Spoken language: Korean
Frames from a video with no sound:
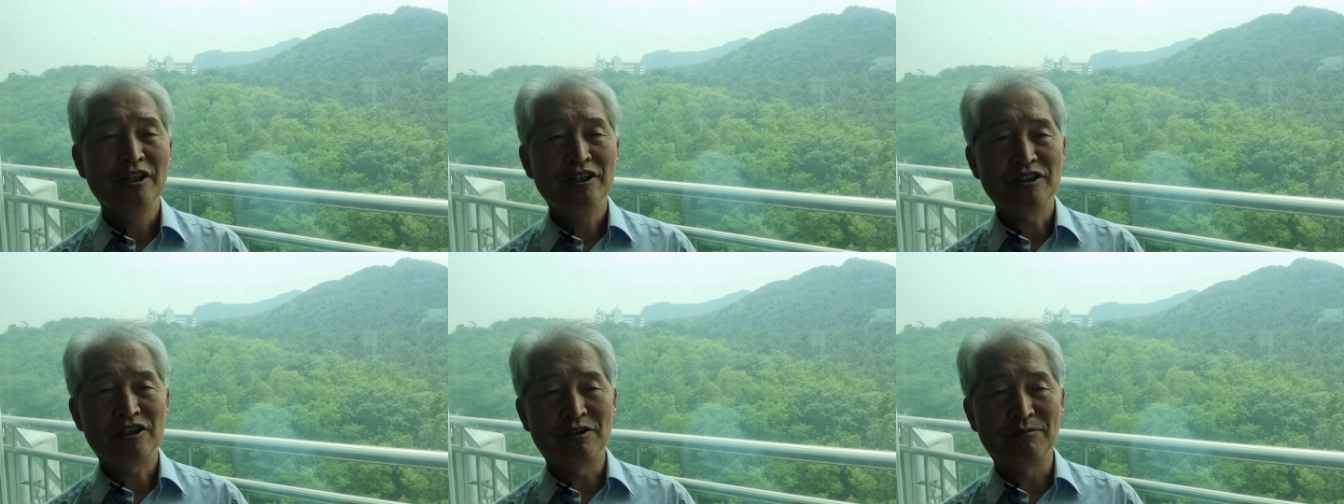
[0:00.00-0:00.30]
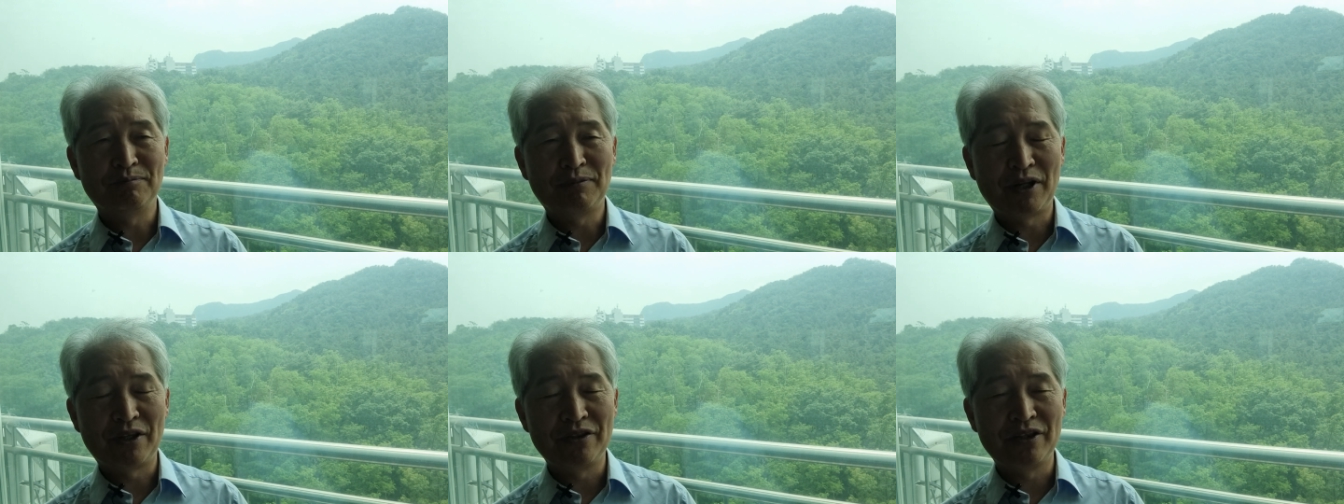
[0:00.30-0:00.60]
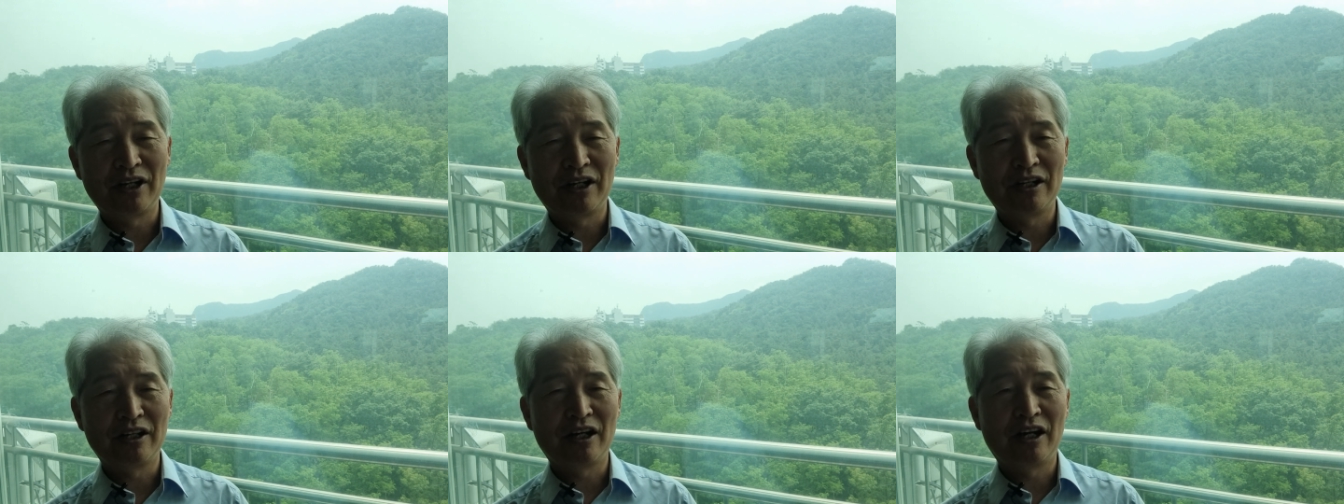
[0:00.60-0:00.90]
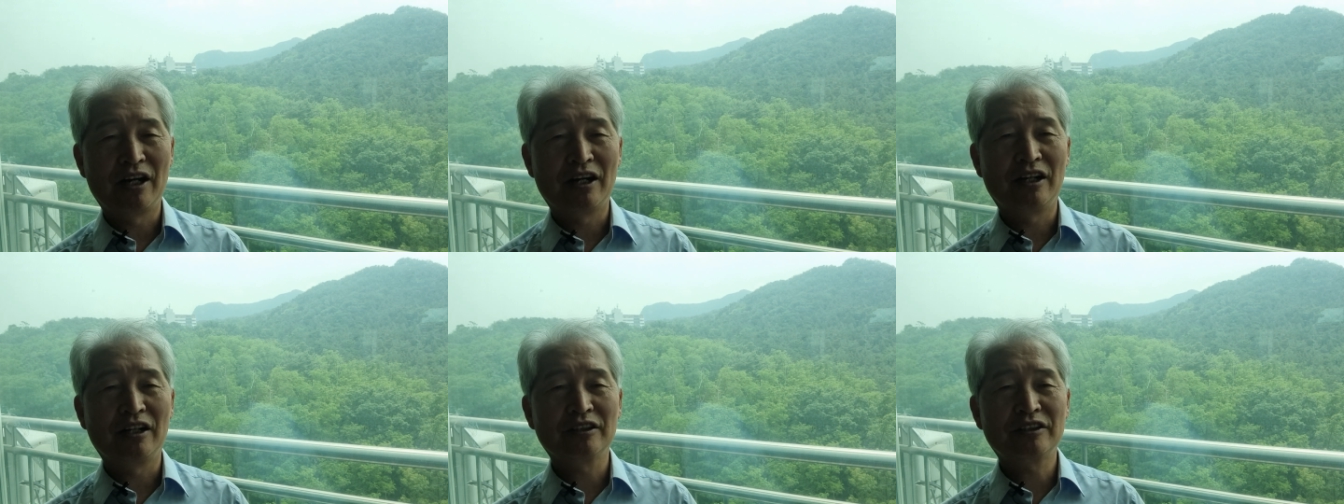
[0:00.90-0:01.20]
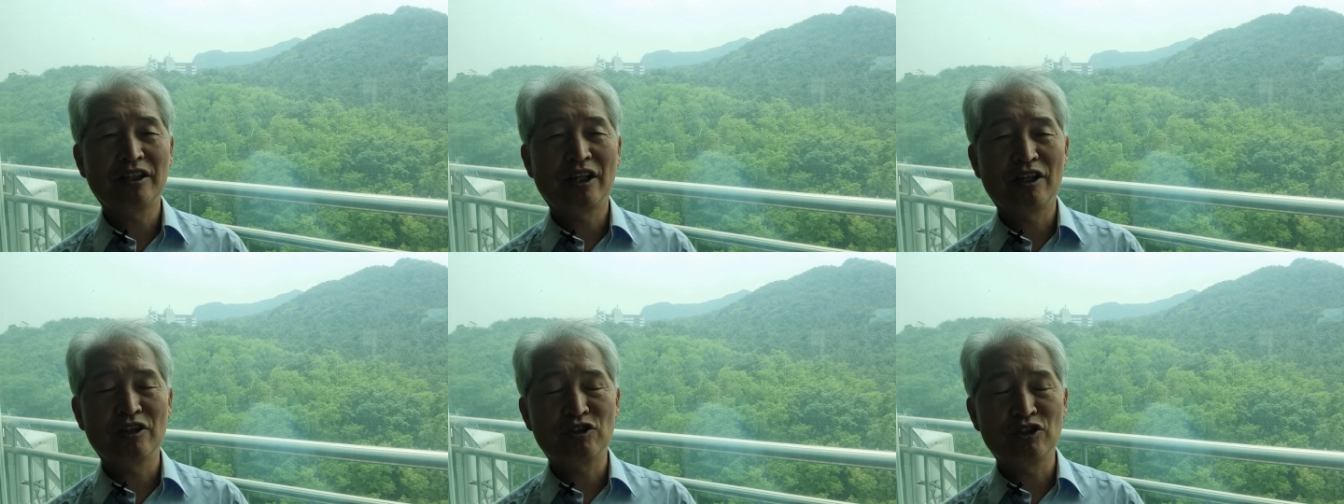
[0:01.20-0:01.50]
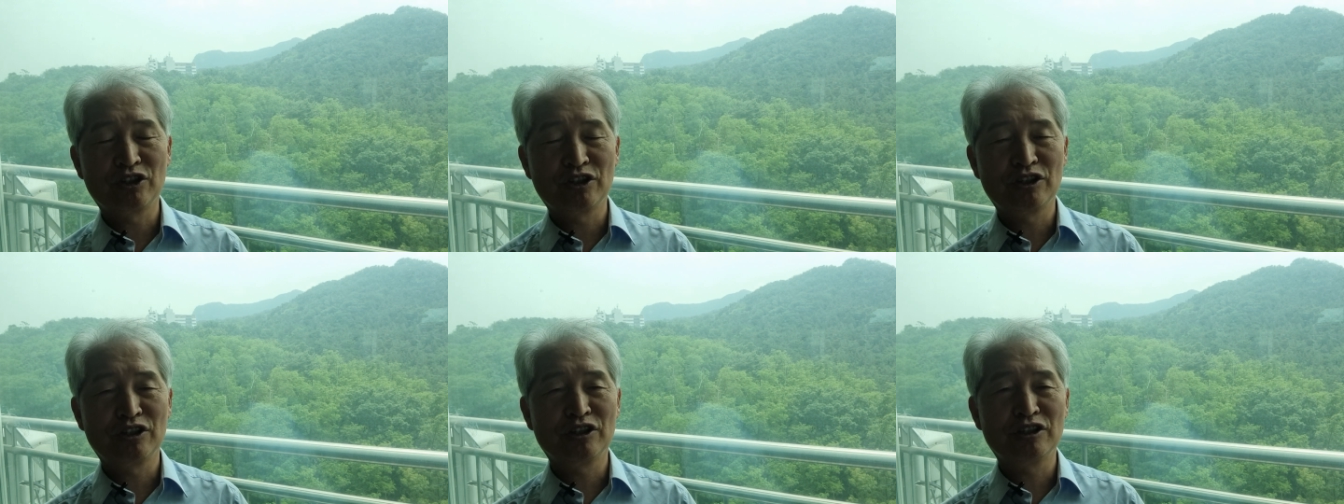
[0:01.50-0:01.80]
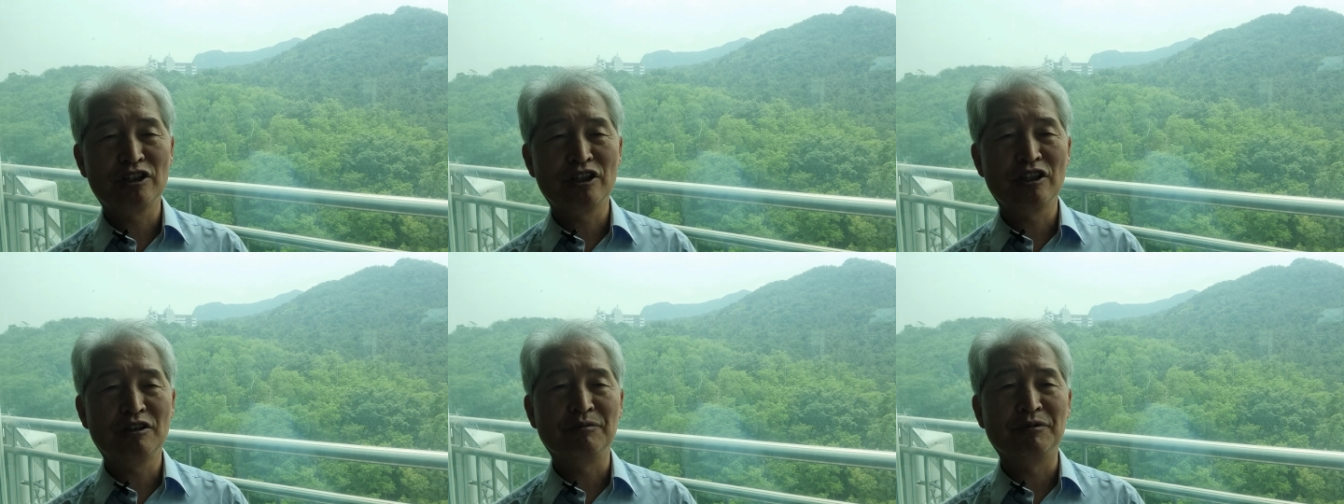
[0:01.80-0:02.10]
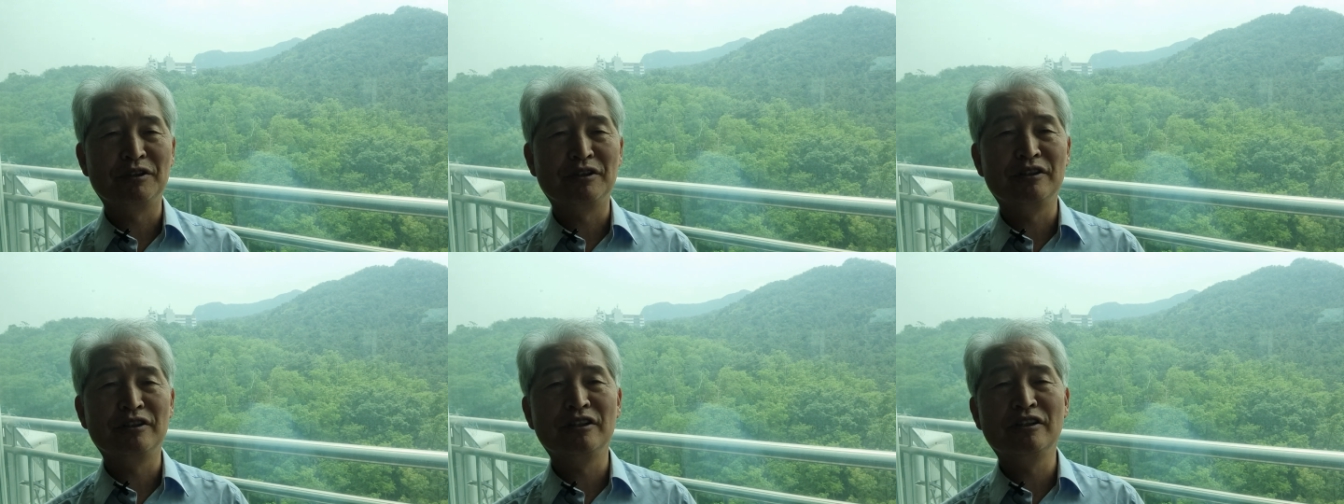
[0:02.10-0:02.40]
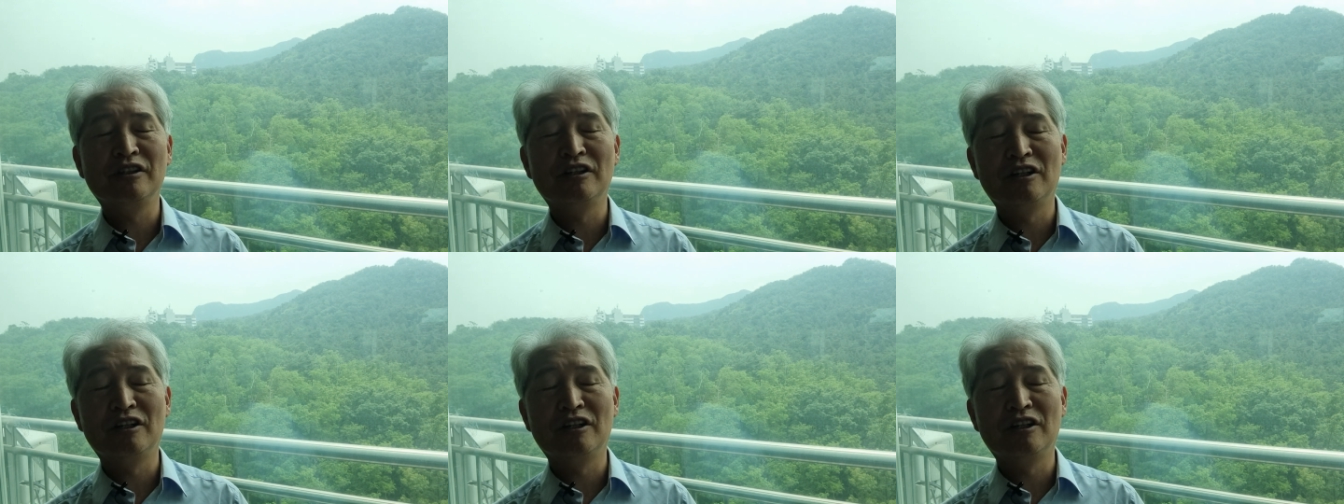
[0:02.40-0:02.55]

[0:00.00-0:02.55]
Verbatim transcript: 심판날 당할 때 주님을